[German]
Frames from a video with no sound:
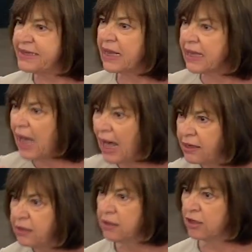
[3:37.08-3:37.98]
der
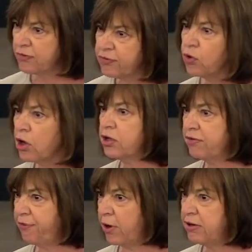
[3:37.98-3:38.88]
kann
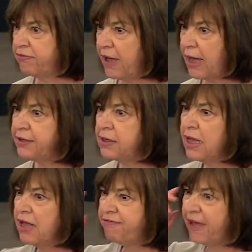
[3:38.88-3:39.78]
zurückgewonnen werden,
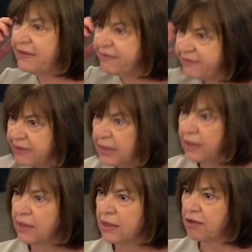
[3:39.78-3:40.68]
wenn
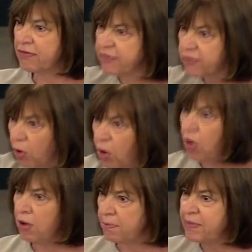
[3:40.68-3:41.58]
Sie so
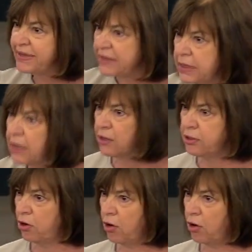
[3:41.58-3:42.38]
mit Ihren